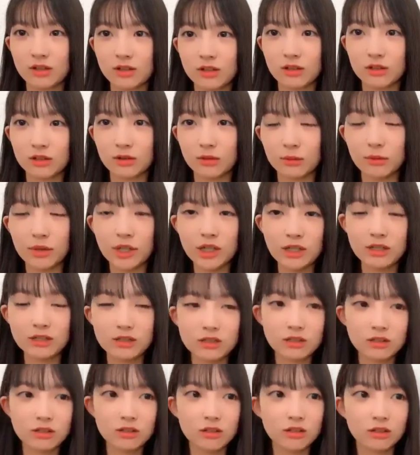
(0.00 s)
めっ
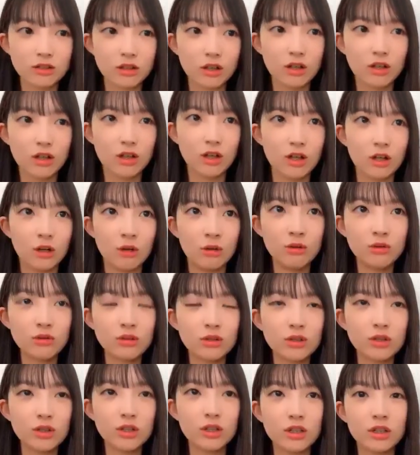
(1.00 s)
ちゃ疲れた本
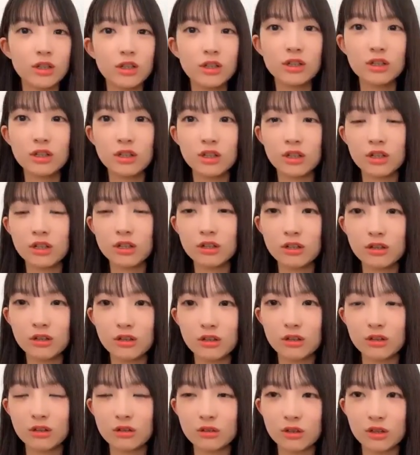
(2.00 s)
当に息できな
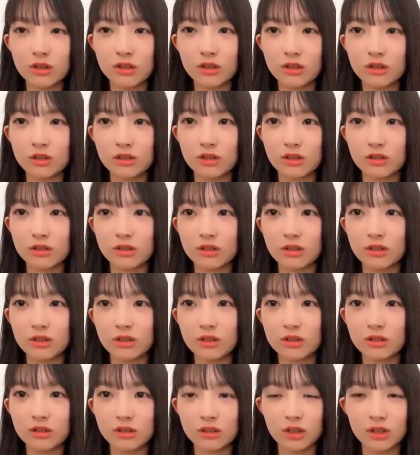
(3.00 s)
いぐらいだった
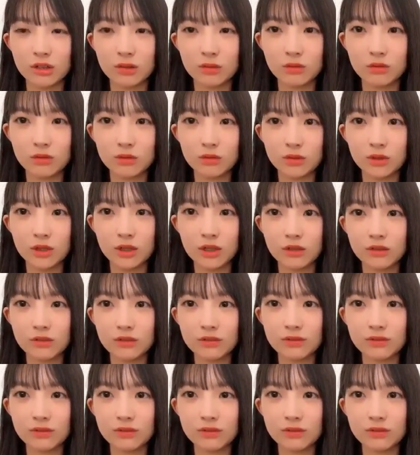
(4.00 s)
ですね本当に